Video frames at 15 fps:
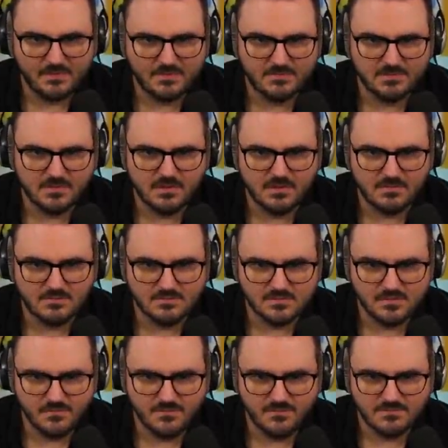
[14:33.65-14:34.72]
Lol.
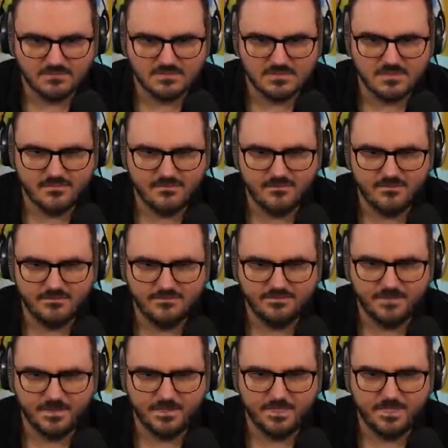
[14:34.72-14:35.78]
Hä, wie schnell